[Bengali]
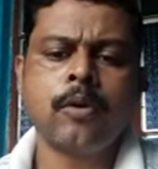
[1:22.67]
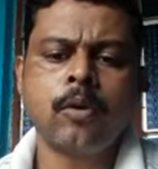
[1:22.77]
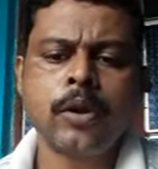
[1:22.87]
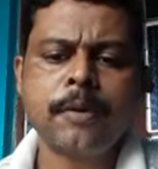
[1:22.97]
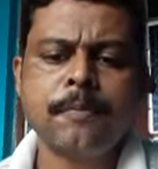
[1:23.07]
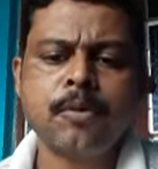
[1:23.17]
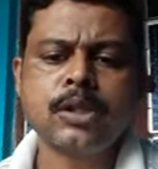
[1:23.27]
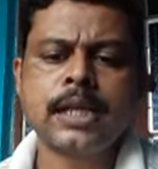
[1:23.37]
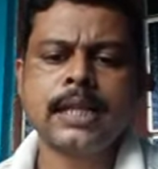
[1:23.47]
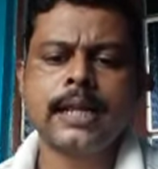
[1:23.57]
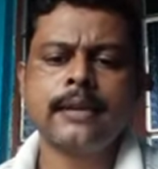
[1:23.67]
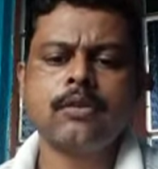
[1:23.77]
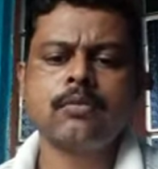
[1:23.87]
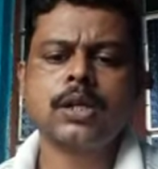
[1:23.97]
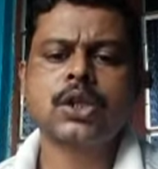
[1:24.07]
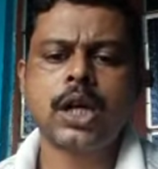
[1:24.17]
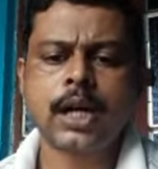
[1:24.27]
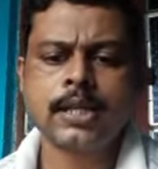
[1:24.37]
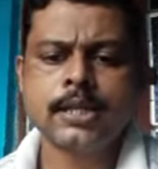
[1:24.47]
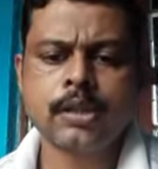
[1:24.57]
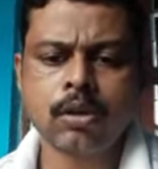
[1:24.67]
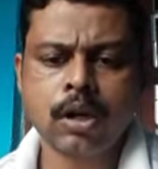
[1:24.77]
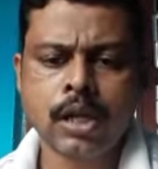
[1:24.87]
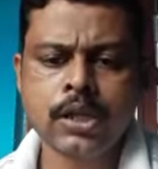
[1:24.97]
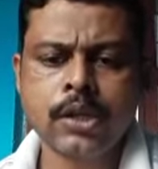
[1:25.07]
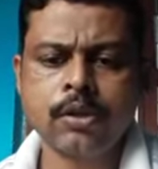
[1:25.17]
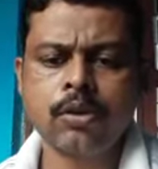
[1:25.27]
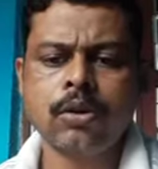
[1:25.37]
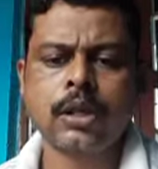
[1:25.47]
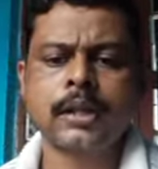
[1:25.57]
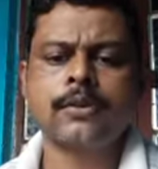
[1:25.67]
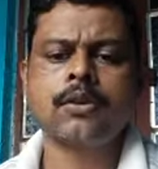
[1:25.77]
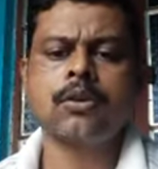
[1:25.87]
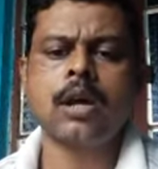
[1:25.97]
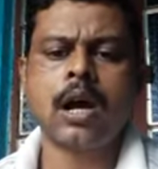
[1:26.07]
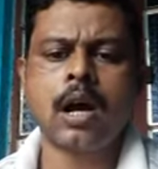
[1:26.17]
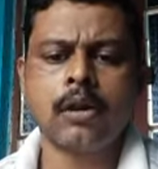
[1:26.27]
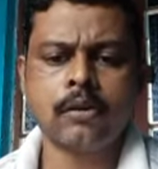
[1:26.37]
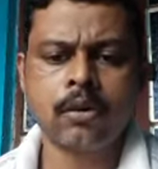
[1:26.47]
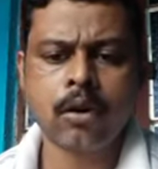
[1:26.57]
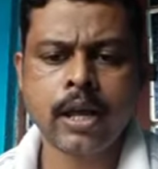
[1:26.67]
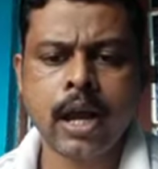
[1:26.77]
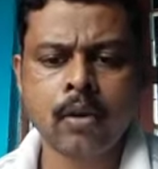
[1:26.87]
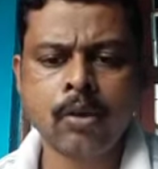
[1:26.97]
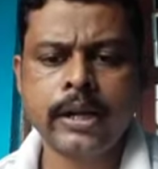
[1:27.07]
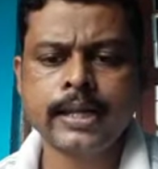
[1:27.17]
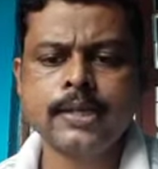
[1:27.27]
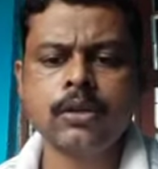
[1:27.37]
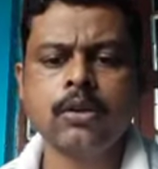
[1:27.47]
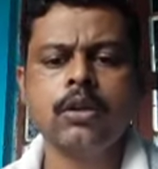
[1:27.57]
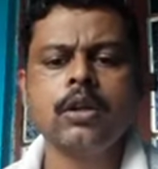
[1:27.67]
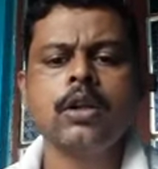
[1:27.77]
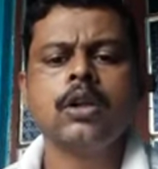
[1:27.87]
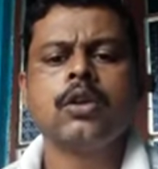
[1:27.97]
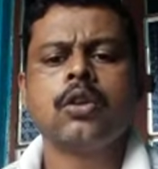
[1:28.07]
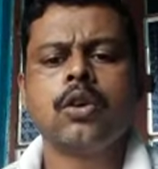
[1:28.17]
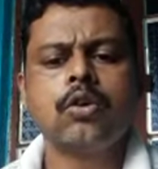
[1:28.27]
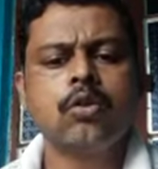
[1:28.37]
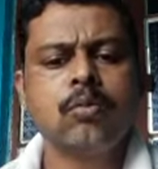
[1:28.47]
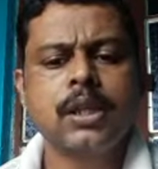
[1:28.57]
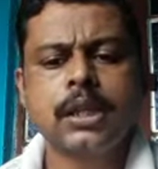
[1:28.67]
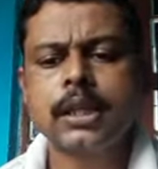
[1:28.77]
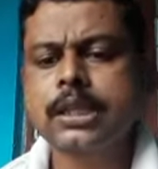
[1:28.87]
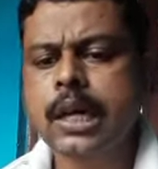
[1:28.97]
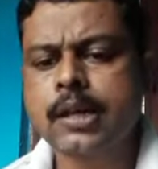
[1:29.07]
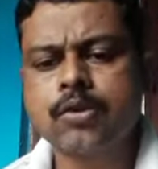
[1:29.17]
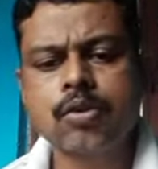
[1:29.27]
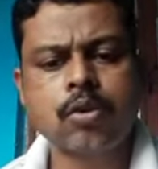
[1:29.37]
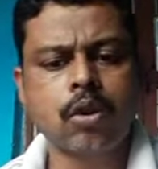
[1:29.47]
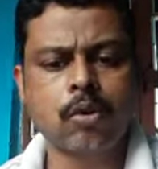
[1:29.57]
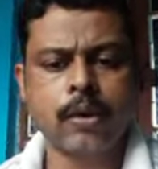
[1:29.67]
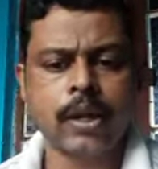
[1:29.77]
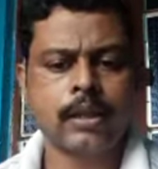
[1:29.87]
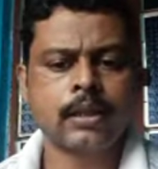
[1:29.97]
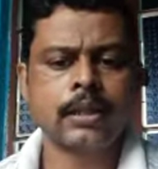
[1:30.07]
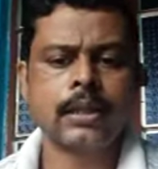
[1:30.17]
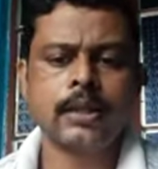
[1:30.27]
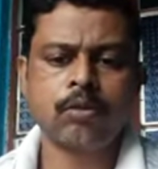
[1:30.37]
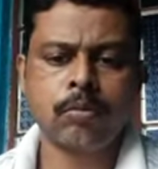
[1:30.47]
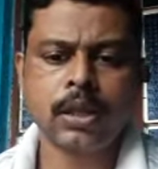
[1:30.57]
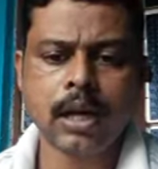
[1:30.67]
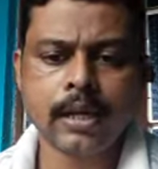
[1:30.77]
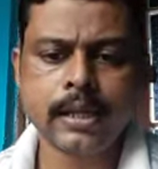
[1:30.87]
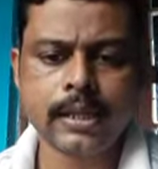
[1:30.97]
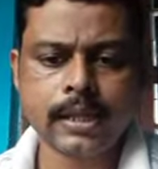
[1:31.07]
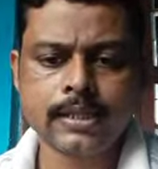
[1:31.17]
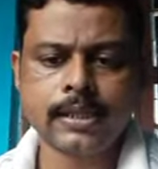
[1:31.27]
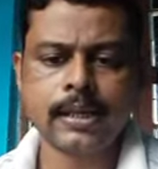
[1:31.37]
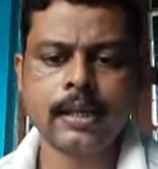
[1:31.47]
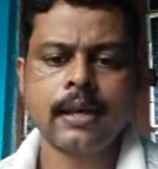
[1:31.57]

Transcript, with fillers: গরিব প্রজাদের তোমার সাহায্যের দরকার ছিল তাদের যখন ঘরে আগুন লেগেছিল তখন তুমি তাদের সাহায্য করনি তাদেরকে তুমি তাড়িয়ে দিয়েছিলে